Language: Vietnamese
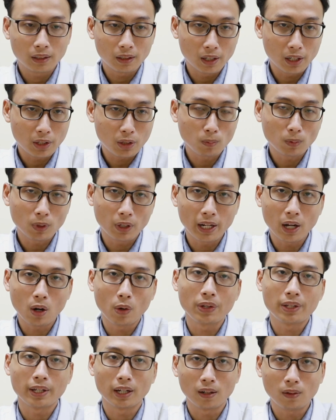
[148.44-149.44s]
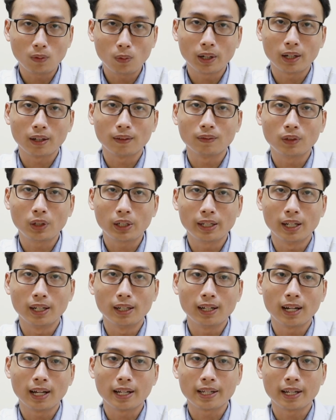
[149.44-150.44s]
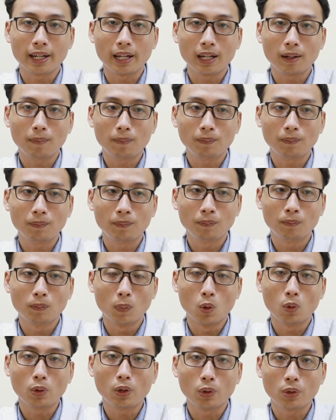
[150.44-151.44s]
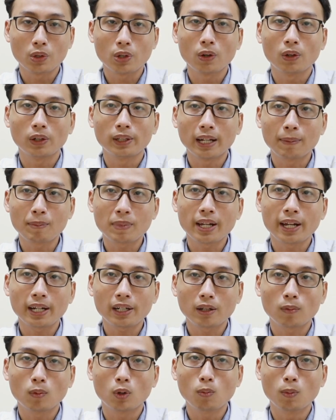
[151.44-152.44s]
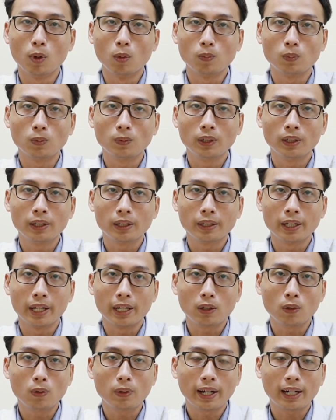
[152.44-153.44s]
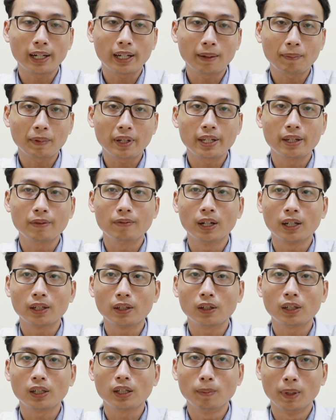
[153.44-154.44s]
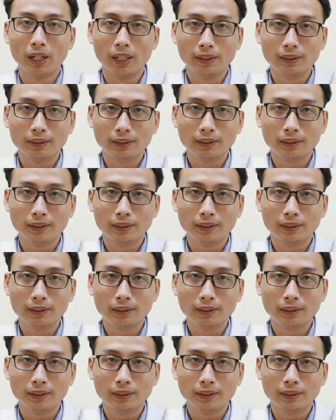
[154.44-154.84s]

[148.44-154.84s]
do đó chúng tôi đã hội chẩn và quyết định là sẽ mổ nội soi thám sát trong ổ bụng để cố gắng gấp cái dị vật cho người bệnh